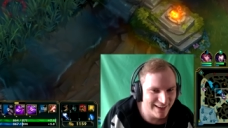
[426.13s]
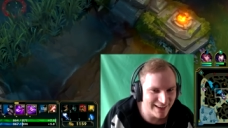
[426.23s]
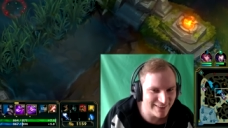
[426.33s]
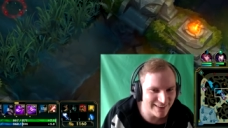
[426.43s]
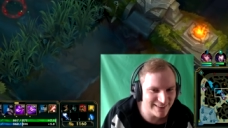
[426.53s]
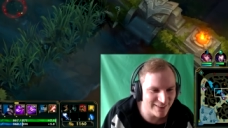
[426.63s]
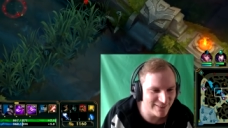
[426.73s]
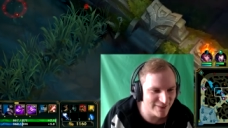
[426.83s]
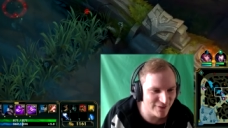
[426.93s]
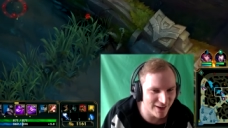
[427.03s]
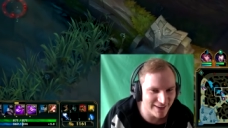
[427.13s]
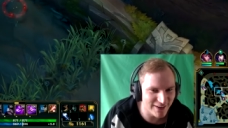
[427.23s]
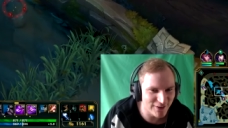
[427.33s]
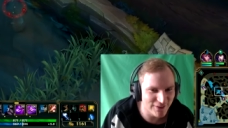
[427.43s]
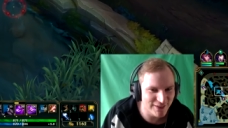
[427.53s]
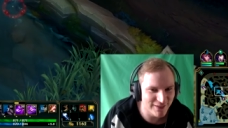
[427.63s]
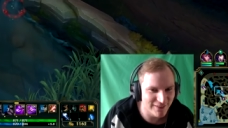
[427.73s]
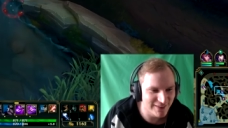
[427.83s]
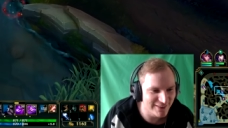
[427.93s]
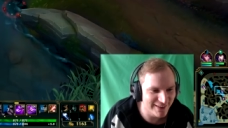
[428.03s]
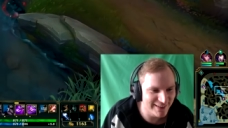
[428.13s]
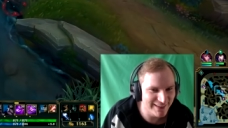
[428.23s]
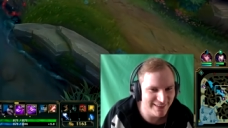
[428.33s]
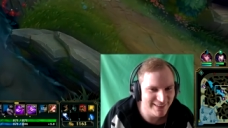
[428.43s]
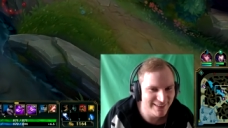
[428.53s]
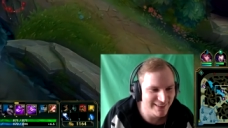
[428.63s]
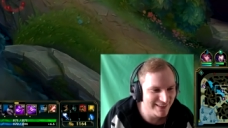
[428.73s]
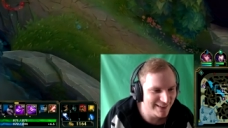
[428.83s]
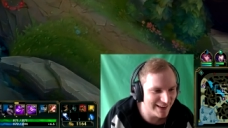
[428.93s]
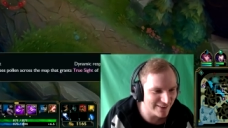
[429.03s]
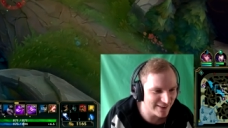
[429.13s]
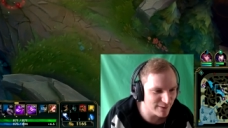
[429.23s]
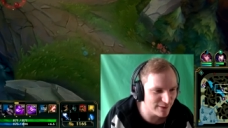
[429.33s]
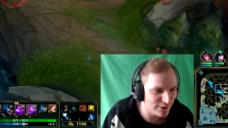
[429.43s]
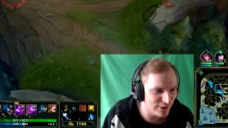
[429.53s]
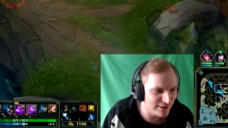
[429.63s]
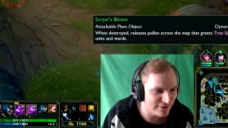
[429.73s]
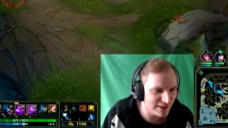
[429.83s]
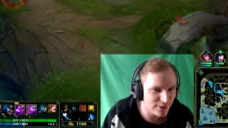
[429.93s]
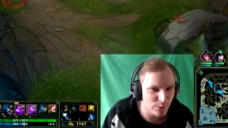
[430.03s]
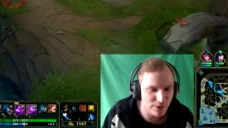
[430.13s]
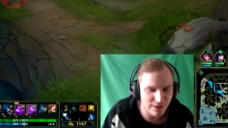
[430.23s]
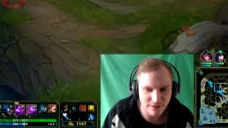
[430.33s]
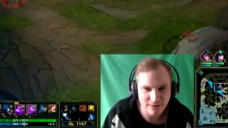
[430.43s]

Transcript: Ich weiß nicht, ob ich für andere auch unsichtbar bin oder nicht. Er schreibt, lol, wäre cool.